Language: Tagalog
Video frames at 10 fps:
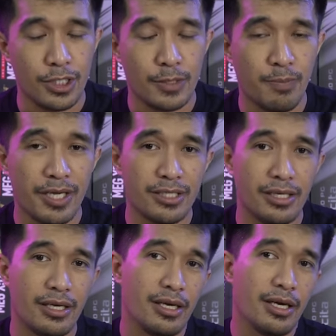
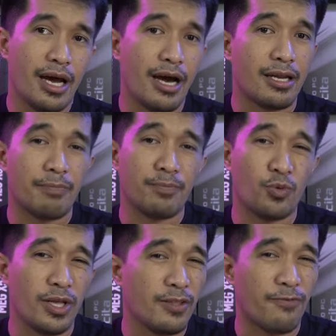especially at up
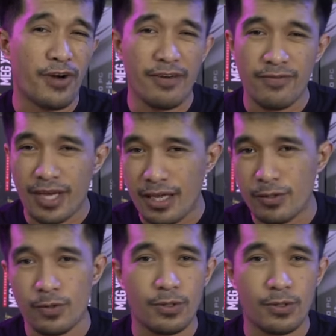25k to